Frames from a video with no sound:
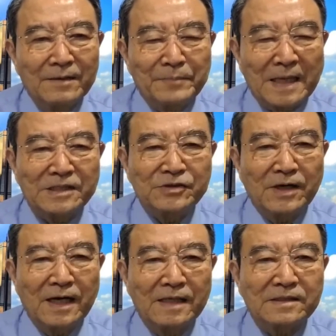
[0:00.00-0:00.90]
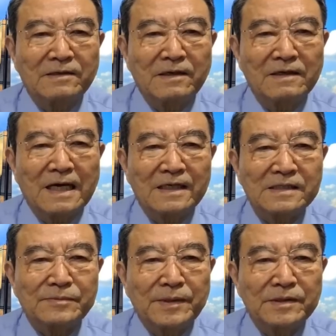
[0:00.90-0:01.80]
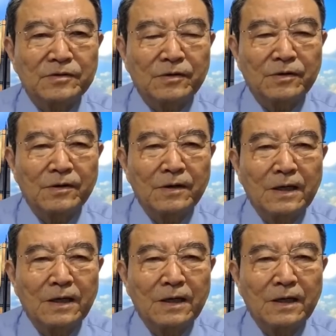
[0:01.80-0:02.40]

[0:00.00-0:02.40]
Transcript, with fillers: 백지화 선언을 안 했으면요.